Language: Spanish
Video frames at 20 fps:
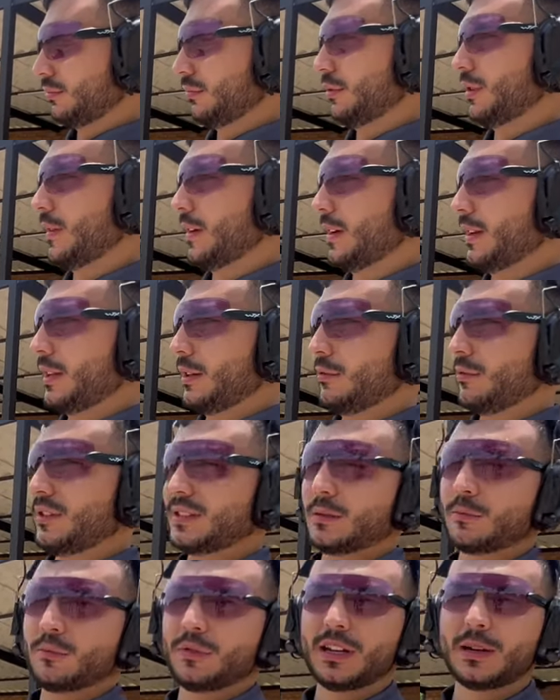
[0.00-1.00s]
Y una vez le digo que
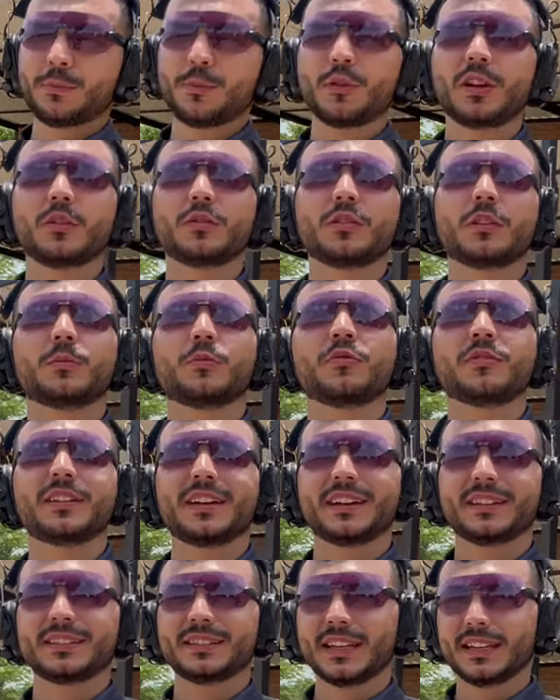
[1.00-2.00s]
estamos en el Polígono del
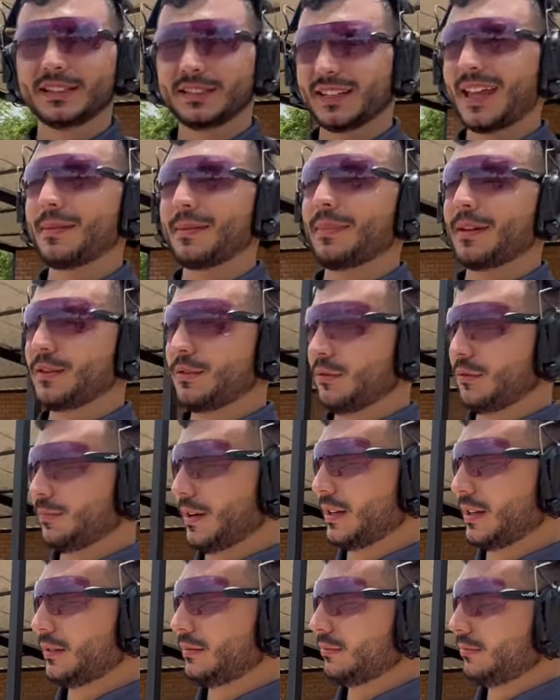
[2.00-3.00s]
Bunker SAS en
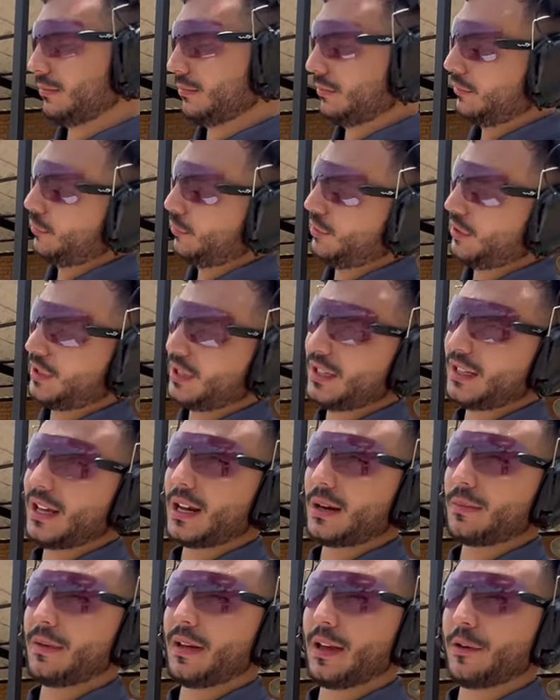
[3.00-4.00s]
Valledupar. Usted tiene
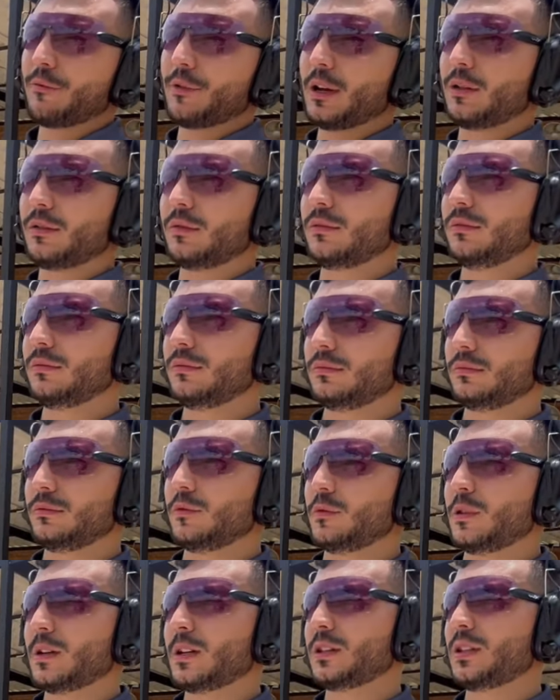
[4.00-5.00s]
arma de juego o
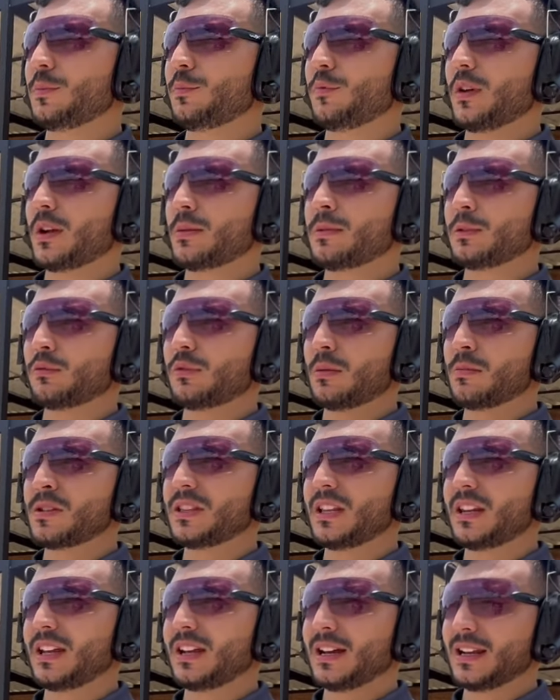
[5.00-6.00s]
cualquier tipo de arma
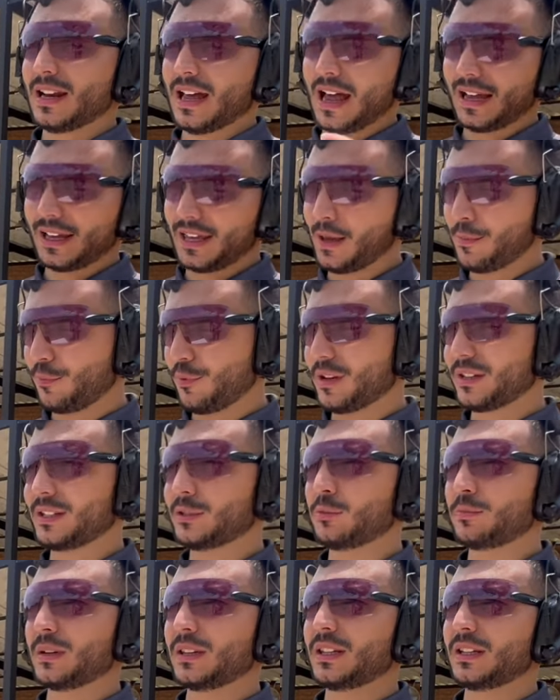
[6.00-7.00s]
totalmente legal. Aquí puede hacer
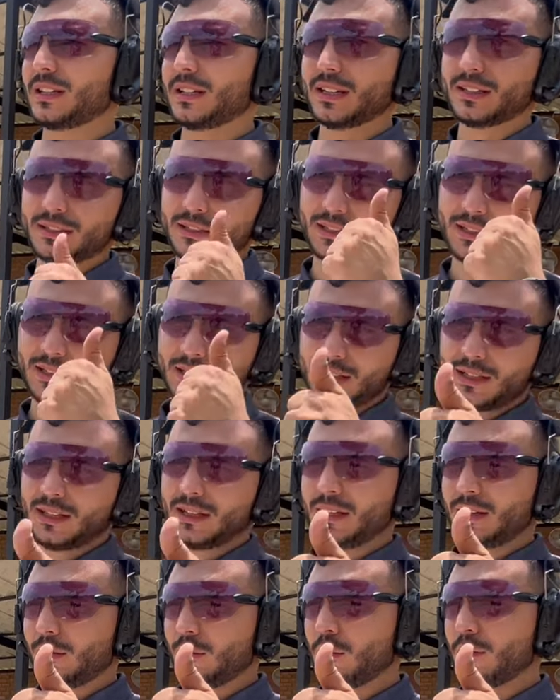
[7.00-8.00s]
su prácticas
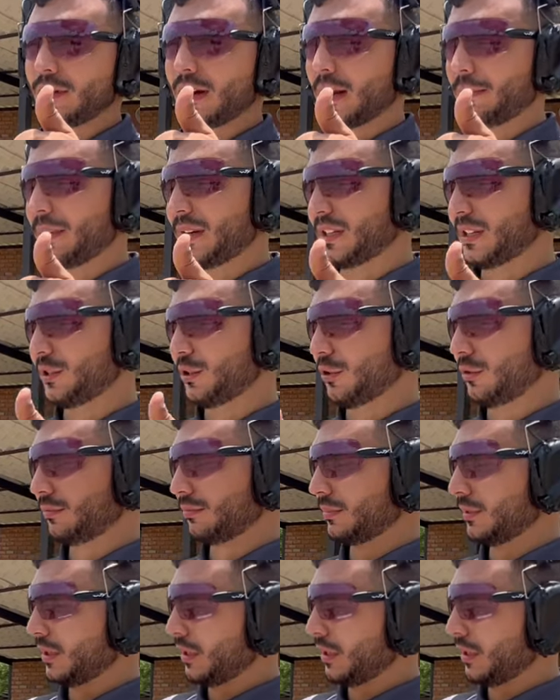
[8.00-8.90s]
con gran precisión.